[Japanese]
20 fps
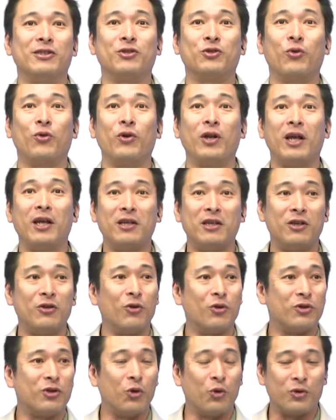それに
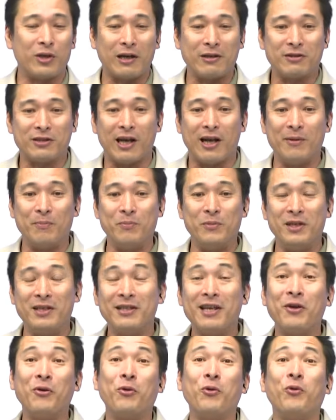よってお客さんみん
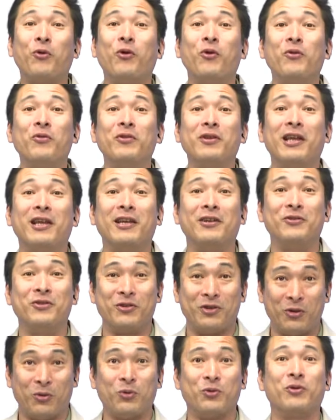な喜んでいるっ
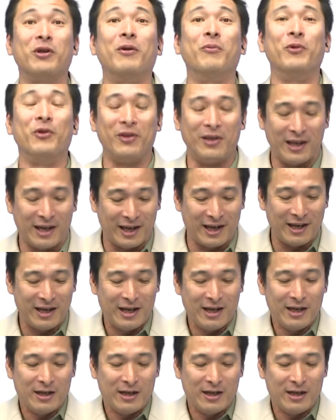てことだもんね。